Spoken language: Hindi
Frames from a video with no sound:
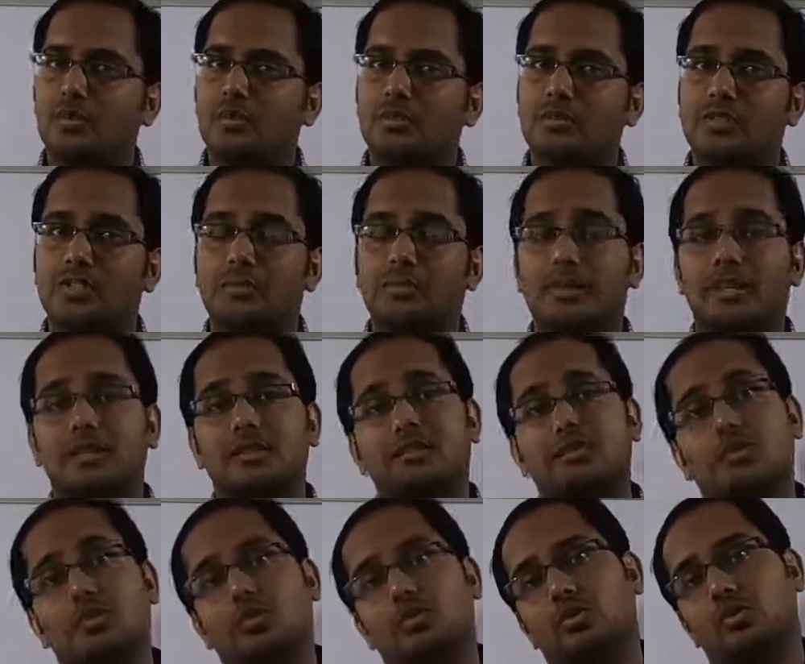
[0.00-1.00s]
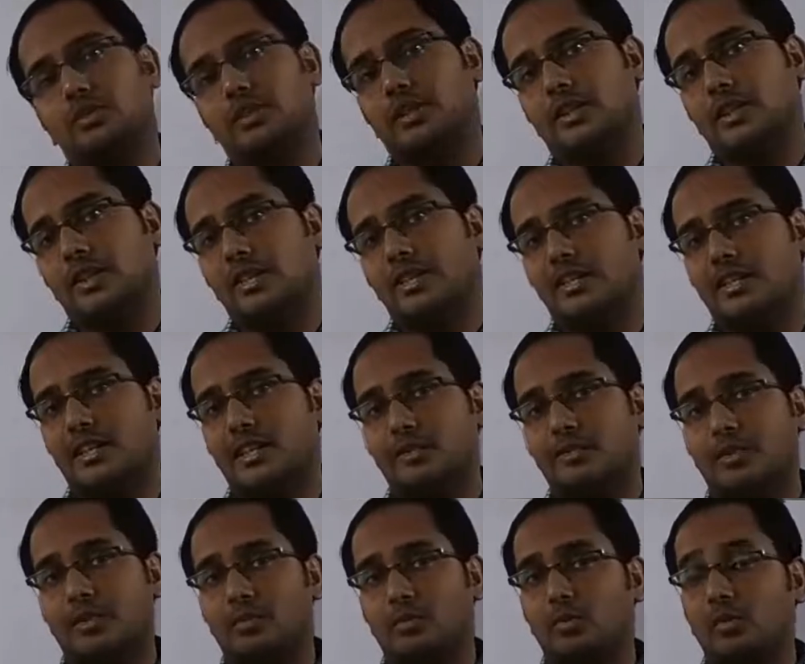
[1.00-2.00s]
उसके बाद और ज़्यादा हीट करने
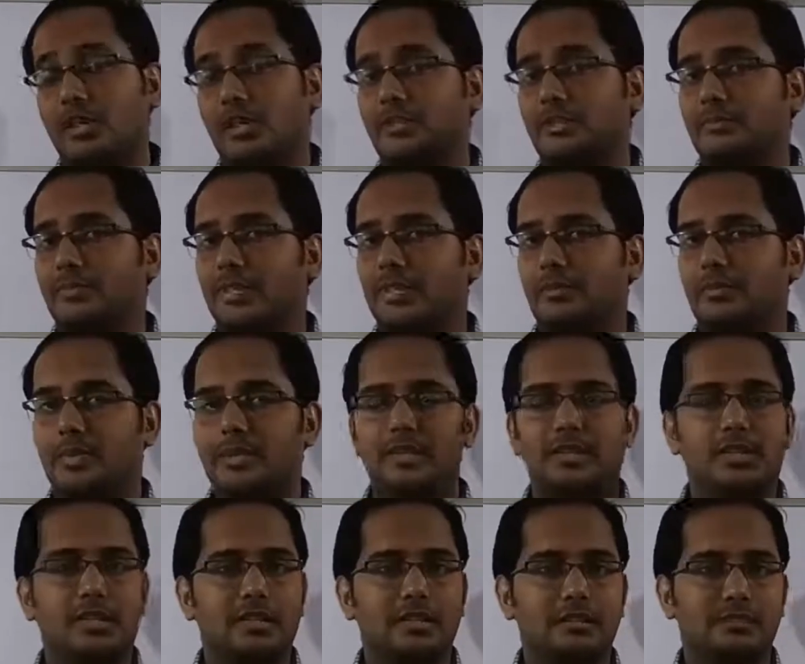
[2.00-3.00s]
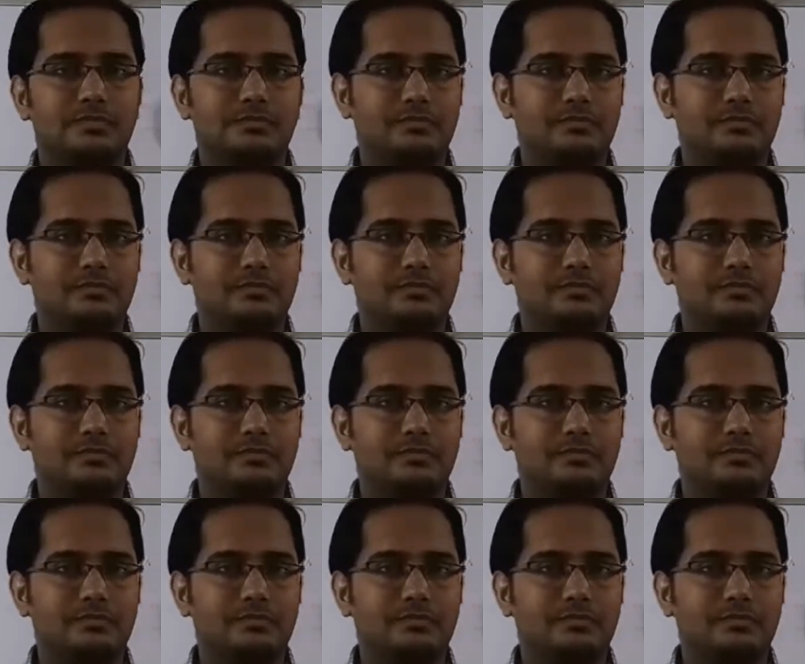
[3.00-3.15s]
पर बोरेक्स बीट बनता है